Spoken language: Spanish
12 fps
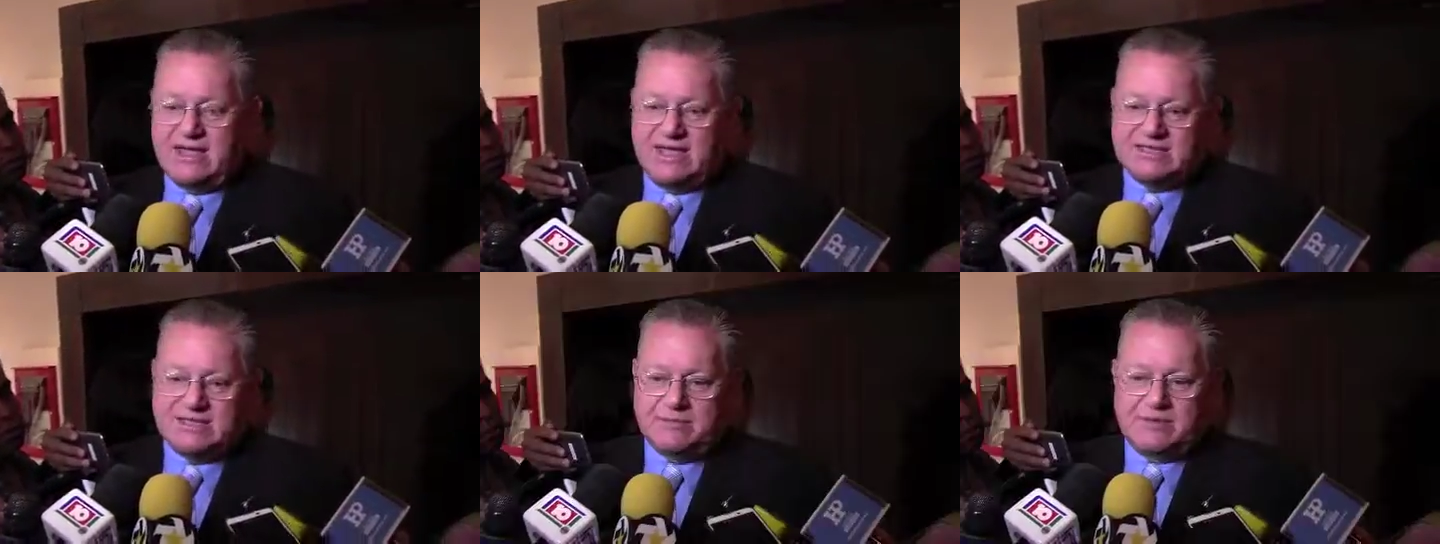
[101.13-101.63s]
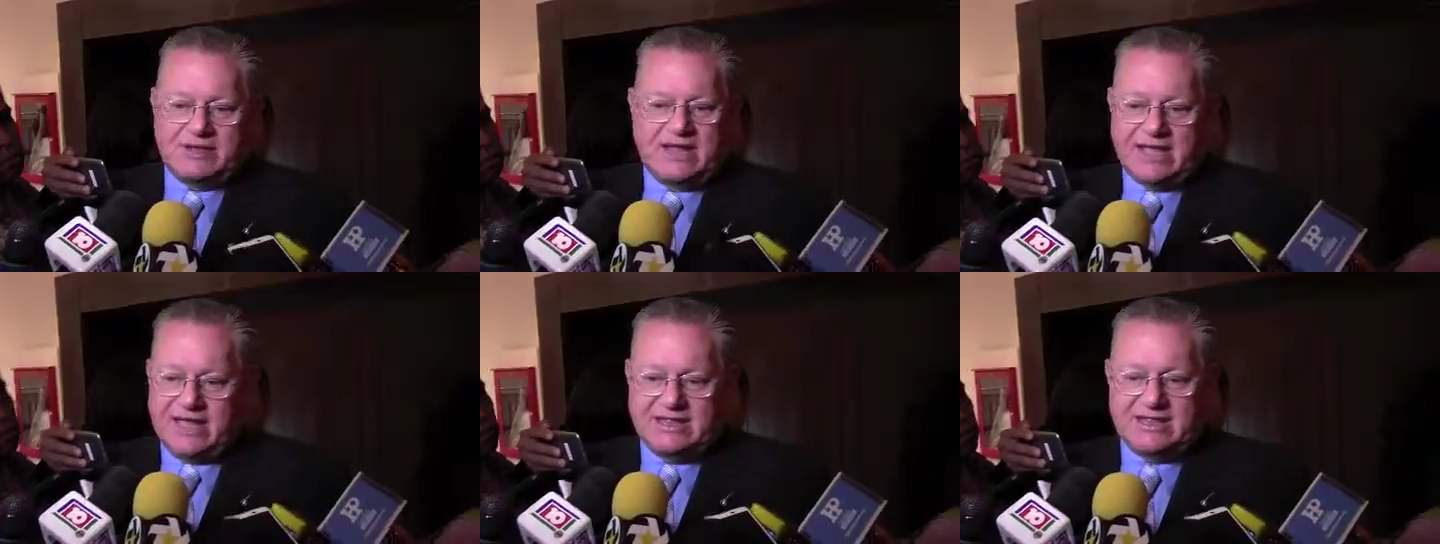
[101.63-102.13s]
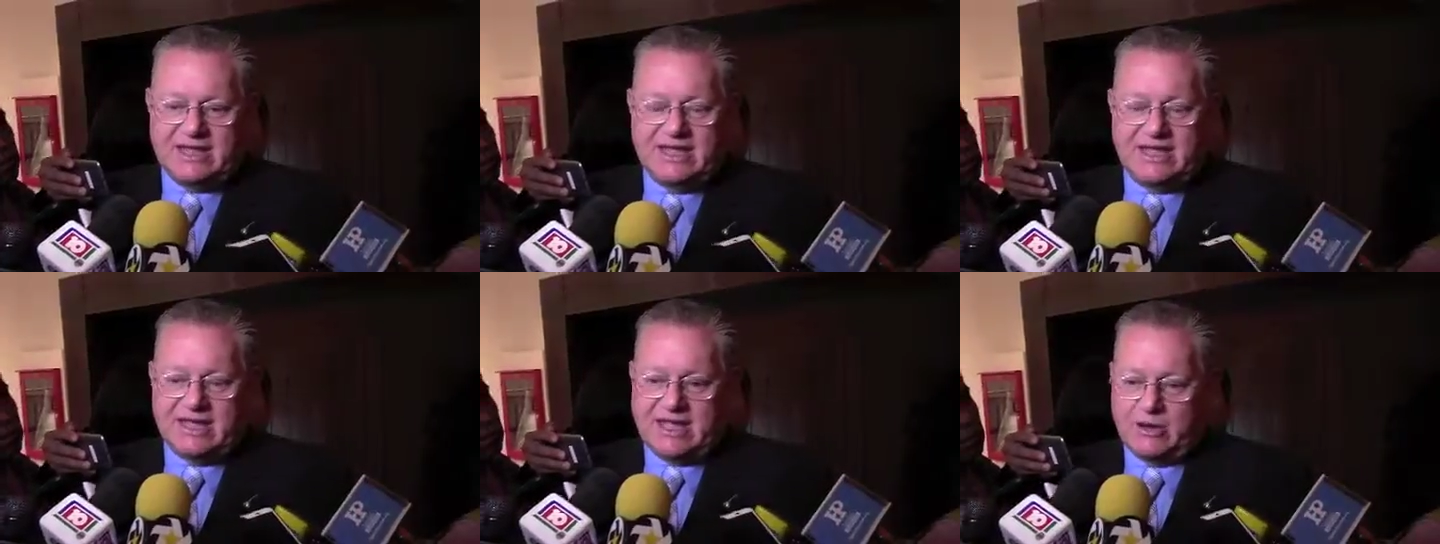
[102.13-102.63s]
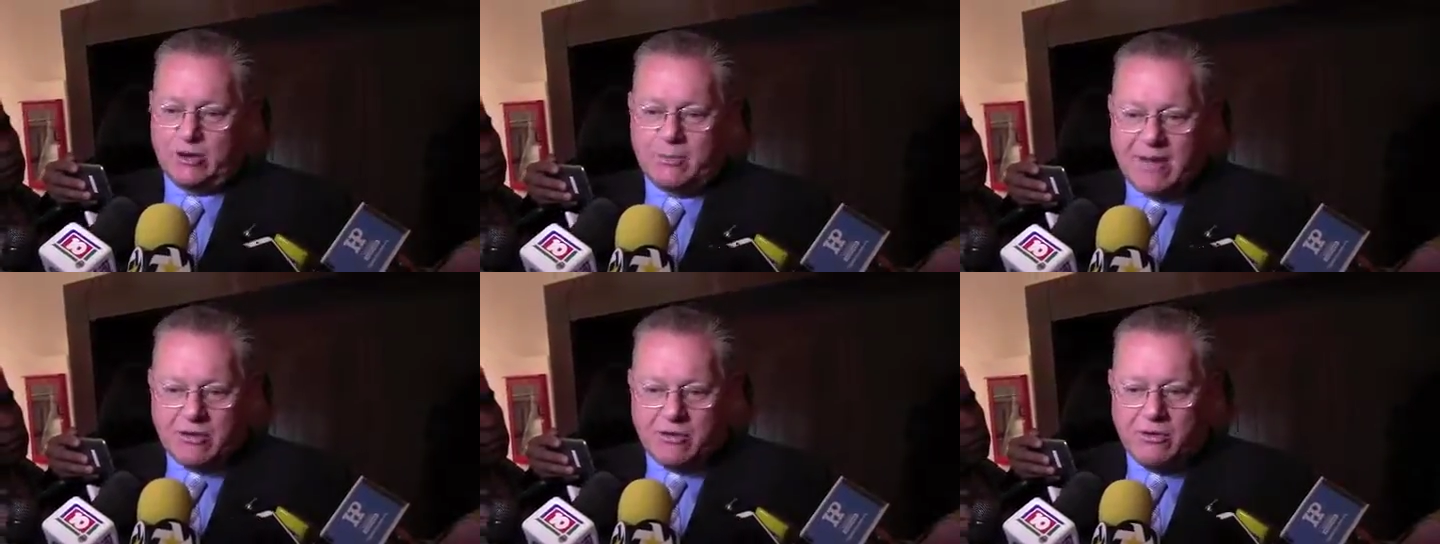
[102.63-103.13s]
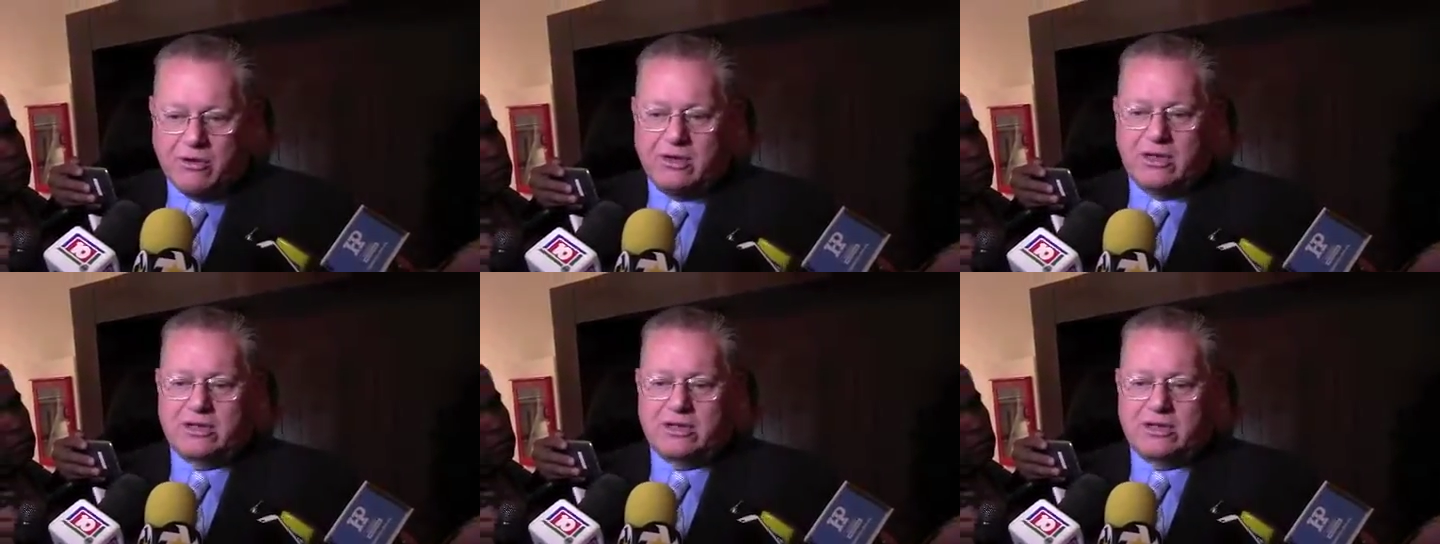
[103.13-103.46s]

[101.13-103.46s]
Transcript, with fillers: este, pues la gente que no pagó